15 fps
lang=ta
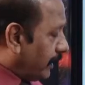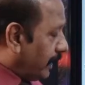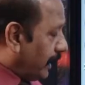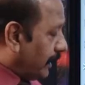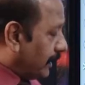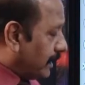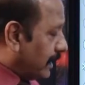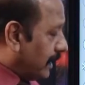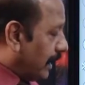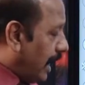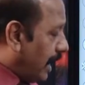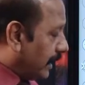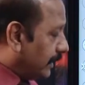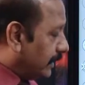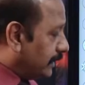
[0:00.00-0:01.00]

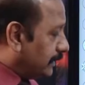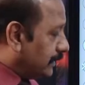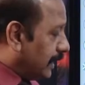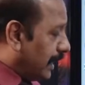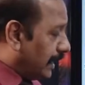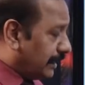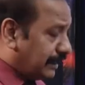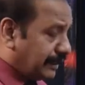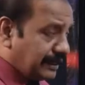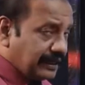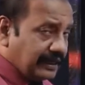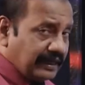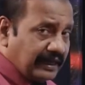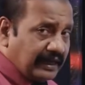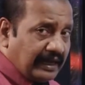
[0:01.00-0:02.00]
கணக்குகளாக இருந்தால்
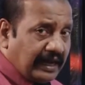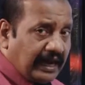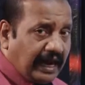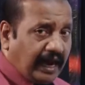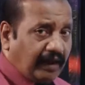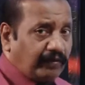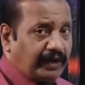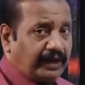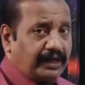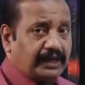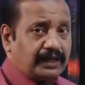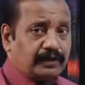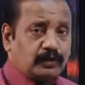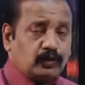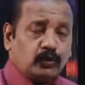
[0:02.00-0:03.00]

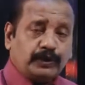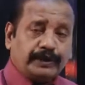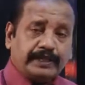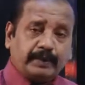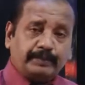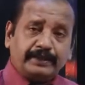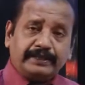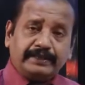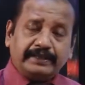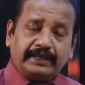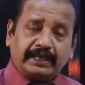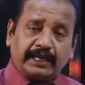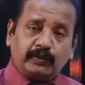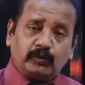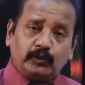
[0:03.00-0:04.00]
அவர்களுக்கு உரிய
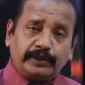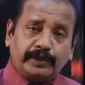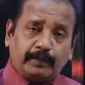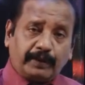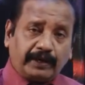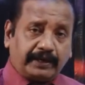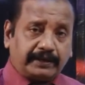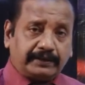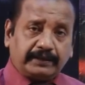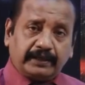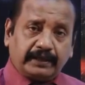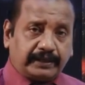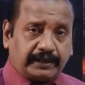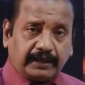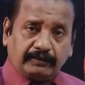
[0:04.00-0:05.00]
மீதிகளை உரிய பக்கத்தில்
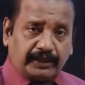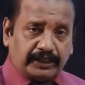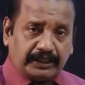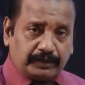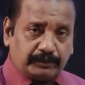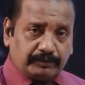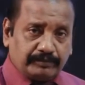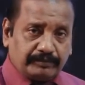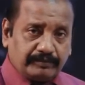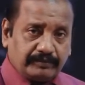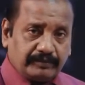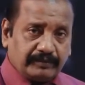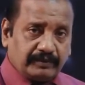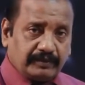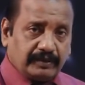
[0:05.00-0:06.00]
எடுக்க வேண்டும்
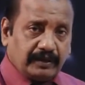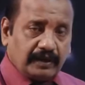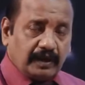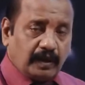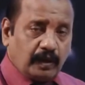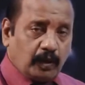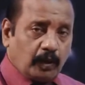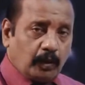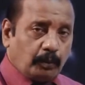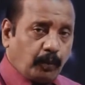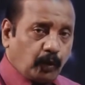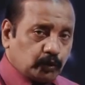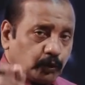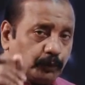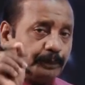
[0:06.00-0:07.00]

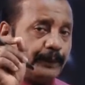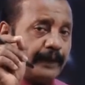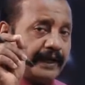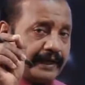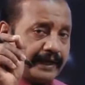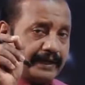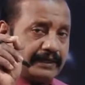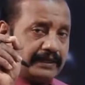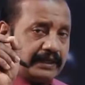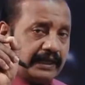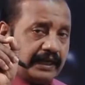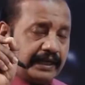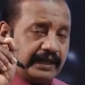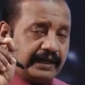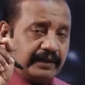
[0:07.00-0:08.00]
பொது
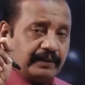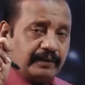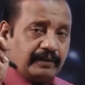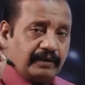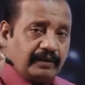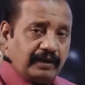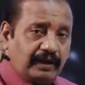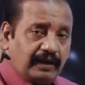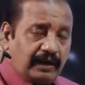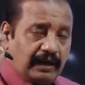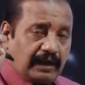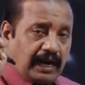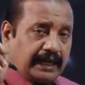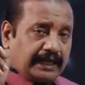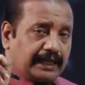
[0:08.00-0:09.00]
பேரேட்டிலே
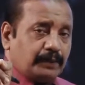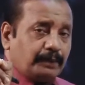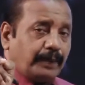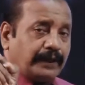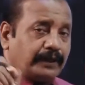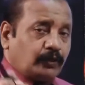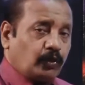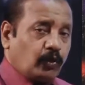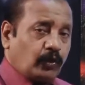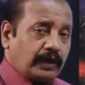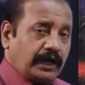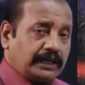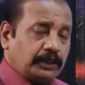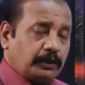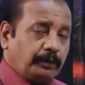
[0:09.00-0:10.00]
கடன்பட்டோர்
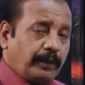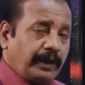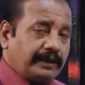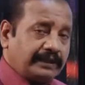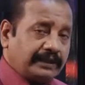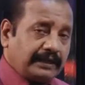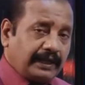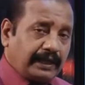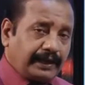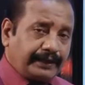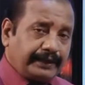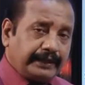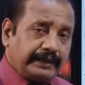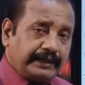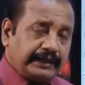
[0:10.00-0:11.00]
கட்டுப்பாட்டு
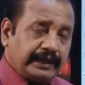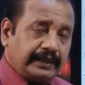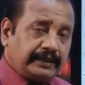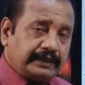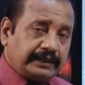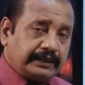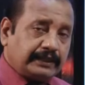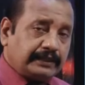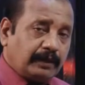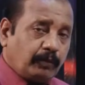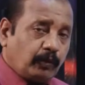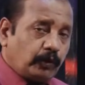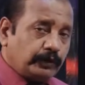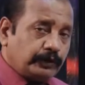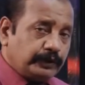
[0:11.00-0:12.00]
கணக்கில் நீங்கள் எடுக்கின்ற
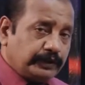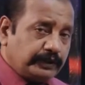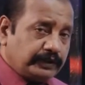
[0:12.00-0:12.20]
பொழுது